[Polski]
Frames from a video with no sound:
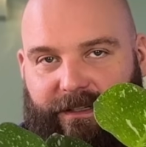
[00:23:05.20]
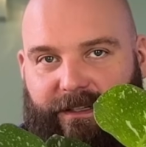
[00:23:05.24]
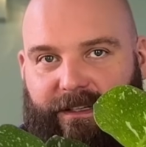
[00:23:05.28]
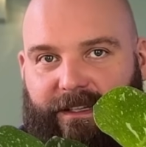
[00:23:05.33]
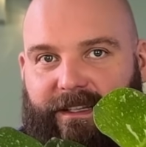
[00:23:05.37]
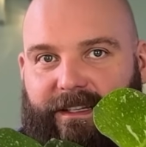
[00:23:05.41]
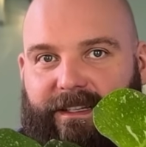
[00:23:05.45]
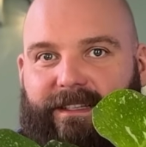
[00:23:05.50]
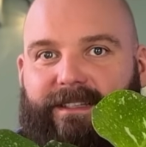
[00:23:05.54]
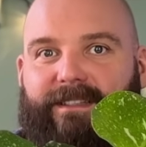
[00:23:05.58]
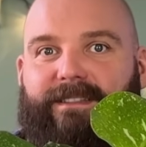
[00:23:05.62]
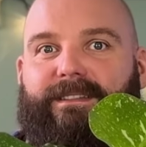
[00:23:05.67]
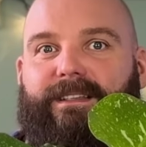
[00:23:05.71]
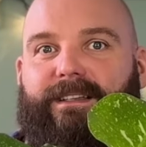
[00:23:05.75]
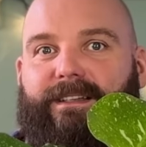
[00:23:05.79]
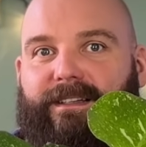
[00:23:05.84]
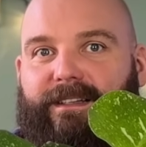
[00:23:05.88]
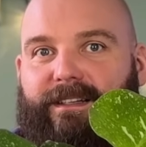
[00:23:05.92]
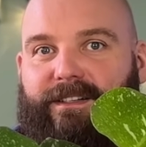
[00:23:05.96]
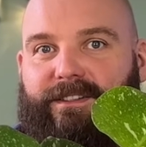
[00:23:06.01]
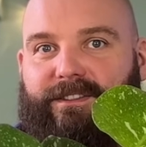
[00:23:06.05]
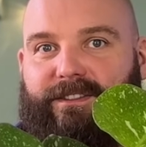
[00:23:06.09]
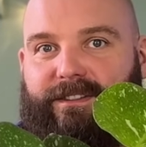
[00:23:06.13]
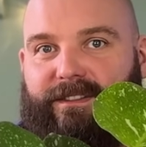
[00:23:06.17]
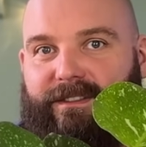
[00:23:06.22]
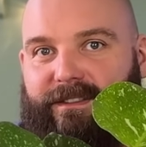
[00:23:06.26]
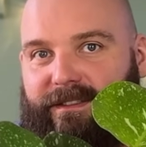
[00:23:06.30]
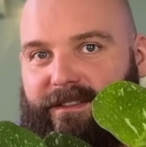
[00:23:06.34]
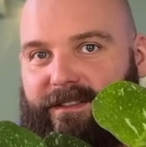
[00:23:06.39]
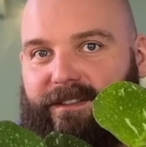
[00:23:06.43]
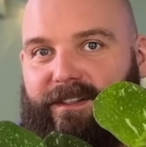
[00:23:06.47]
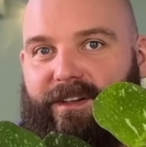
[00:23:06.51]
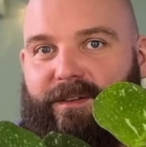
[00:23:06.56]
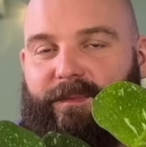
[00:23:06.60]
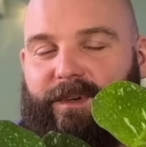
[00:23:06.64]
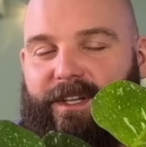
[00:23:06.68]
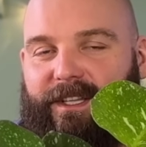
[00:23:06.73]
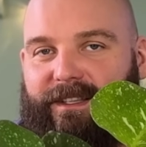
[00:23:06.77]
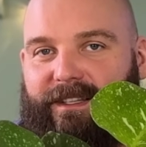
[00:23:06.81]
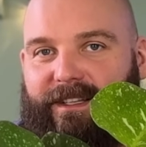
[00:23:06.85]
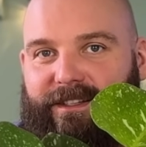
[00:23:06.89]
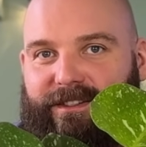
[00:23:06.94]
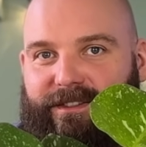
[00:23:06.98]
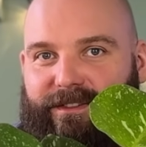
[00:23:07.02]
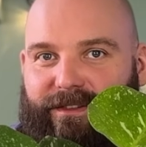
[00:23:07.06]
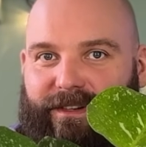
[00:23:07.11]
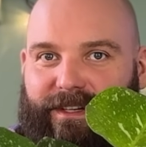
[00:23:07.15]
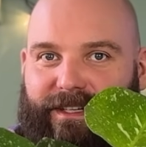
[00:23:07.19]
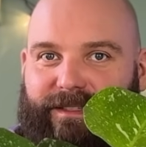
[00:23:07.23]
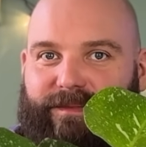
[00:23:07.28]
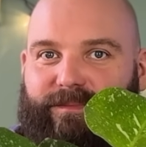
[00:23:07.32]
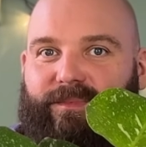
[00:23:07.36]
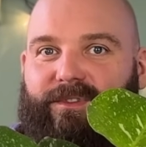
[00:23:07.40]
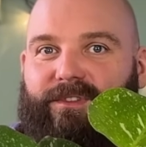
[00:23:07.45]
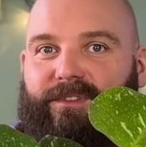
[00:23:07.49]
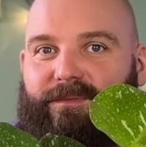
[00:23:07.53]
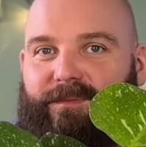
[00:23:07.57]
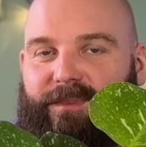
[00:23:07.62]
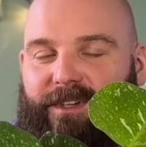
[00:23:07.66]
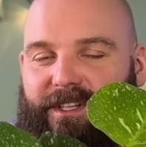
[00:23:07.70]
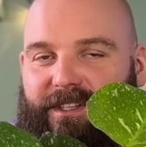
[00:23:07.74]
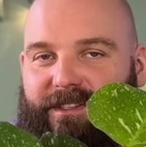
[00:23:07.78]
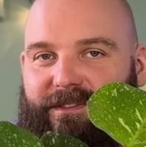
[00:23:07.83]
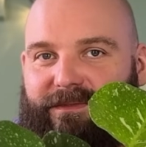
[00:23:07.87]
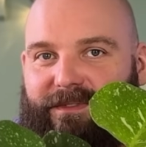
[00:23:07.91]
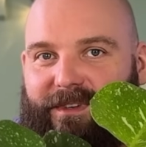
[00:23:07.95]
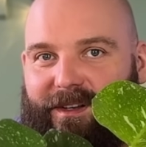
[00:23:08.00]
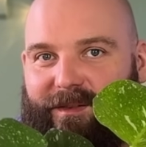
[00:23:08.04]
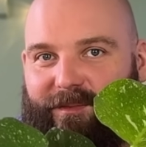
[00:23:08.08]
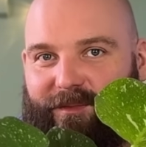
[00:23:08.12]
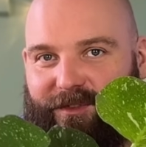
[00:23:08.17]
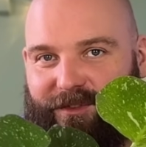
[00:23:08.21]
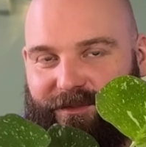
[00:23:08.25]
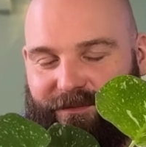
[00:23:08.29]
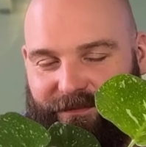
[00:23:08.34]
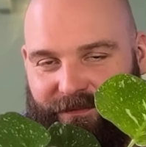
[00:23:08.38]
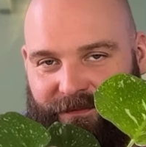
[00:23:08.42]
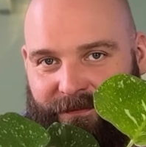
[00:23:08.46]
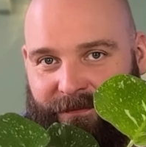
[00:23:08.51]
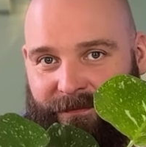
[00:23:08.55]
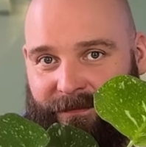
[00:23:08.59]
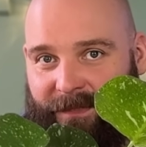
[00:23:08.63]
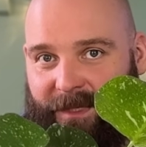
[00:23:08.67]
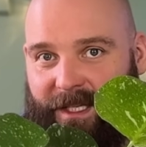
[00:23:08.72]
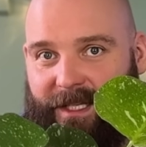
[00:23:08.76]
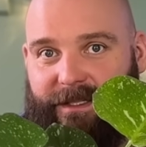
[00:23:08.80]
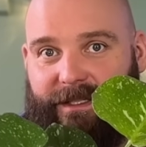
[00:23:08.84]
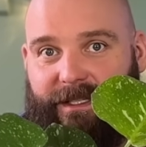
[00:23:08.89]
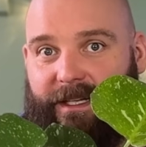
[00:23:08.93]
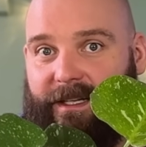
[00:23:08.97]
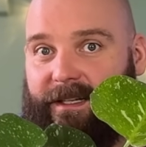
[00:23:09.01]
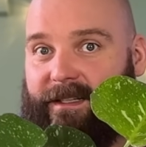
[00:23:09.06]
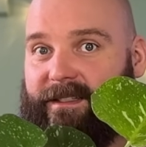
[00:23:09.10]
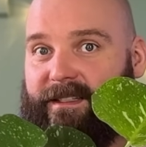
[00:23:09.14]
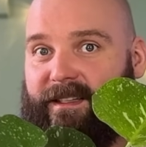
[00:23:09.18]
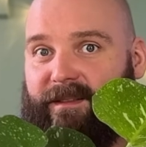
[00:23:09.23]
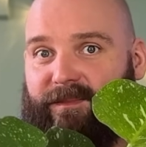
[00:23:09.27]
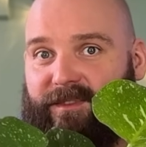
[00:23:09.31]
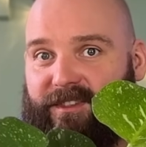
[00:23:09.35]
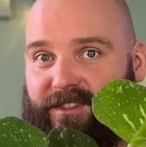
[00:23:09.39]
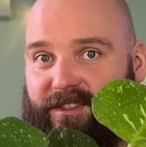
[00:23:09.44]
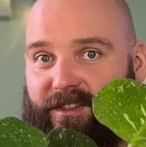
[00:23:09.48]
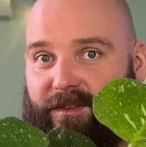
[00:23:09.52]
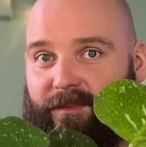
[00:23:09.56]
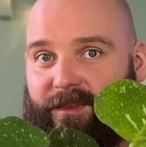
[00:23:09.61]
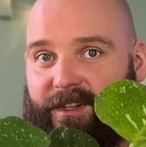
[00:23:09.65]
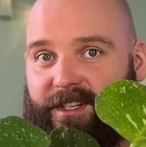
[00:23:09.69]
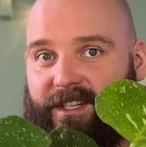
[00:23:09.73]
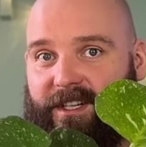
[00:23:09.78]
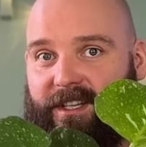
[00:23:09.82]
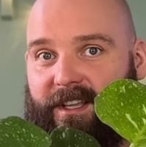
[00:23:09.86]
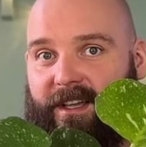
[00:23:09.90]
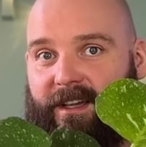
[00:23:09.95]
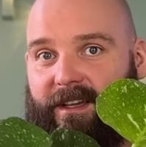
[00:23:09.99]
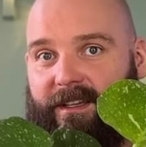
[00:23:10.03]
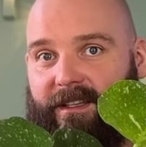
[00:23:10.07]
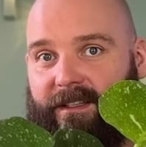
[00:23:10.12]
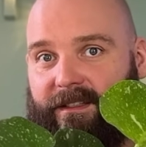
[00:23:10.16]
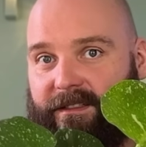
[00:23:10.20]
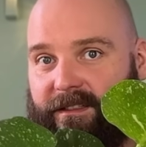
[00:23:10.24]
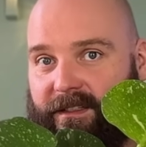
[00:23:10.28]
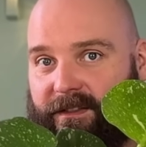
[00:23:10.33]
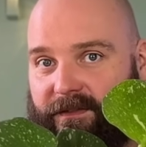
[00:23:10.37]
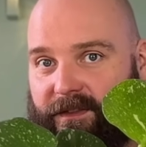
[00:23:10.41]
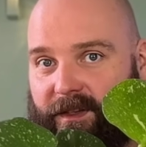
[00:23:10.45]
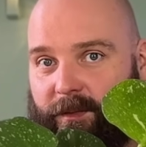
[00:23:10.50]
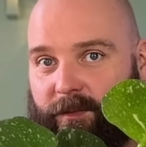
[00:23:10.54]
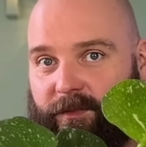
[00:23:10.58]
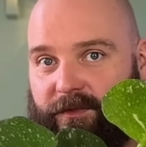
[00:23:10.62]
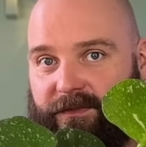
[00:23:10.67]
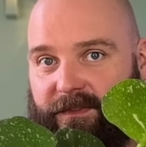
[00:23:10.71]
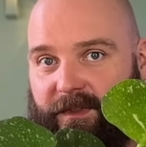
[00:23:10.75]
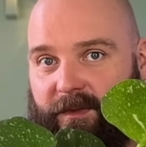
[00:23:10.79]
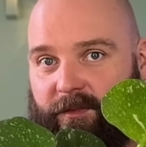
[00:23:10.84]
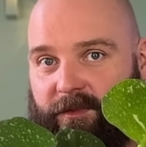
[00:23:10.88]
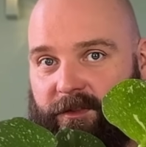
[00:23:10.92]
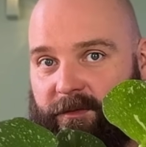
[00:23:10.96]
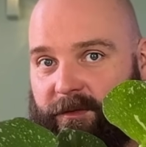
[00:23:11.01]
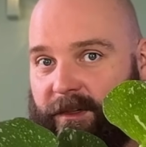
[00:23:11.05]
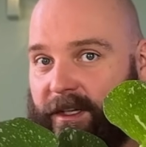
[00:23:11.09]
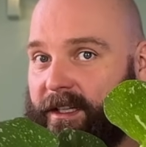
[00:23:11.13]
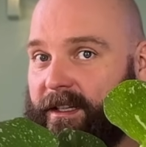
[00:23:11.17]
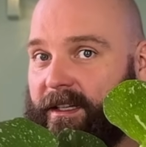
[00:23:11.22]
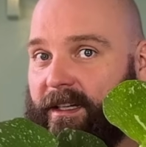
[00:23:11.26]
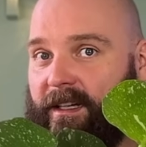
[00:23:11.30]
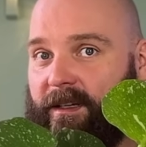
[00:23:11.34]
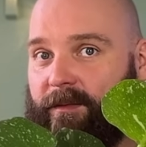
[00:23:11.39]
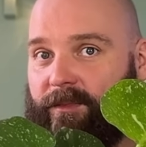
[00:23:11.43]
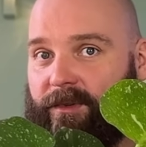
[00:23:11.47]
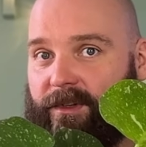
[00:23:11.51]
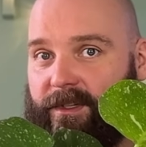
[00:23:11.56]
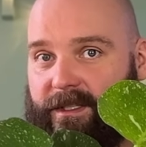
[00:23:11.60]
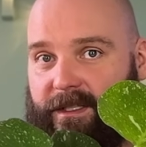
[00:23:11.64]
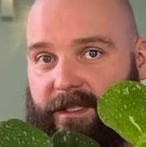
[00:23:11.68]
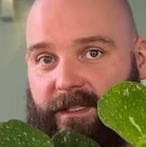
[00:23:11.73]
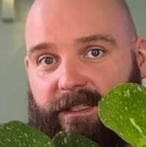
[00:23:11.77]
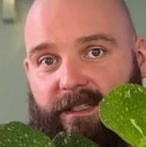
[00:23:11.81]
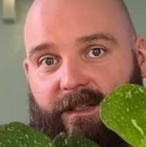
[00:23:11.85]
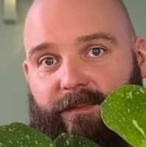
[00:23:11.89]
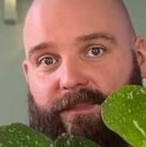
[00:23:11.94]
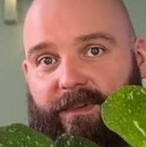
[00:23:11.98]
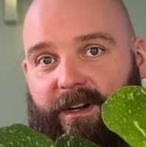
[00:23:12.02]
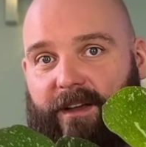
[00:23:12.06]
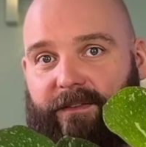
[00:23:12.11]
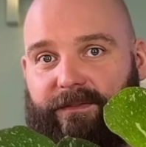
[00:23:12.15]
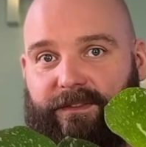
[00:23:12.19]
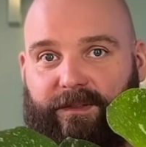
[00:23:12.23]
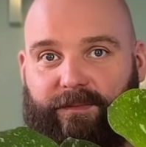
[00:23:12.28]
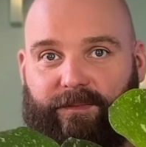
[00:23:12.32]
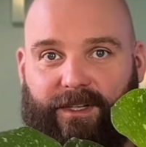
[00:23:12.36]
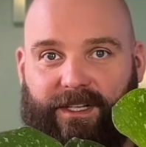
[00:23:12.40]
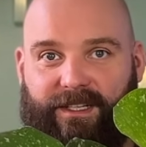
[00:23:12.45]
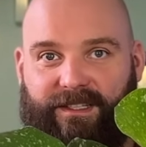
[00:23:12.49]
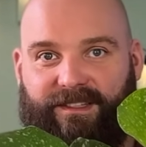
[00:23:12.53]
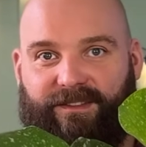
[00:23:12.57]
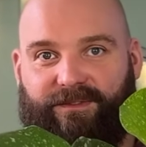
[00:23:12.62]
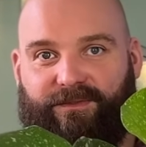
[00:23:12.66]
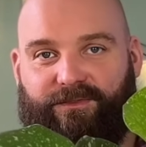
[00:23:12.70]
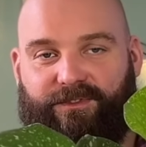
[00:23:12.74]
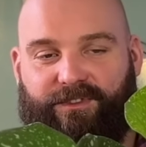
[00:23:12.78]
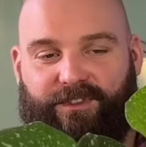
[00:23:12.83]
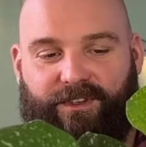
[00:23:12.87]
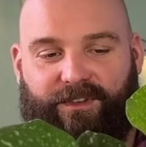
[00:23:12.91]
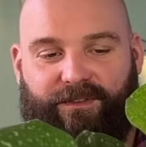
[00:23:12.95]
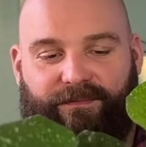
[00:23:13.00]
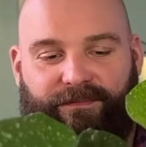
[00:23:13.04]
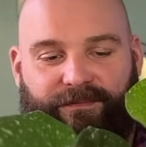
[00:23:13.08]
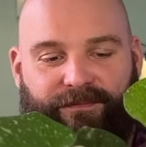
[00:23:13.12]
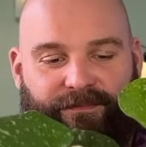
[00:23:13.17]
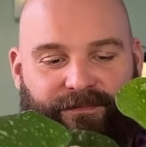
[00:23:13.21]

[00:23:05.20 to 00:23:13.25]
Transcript: i za każdy komentarz oraz polubienie filmu. Zachęcam też do obejrzenia innych filmów na moim kanale, bo jest ich naprawdę bardzo dużo.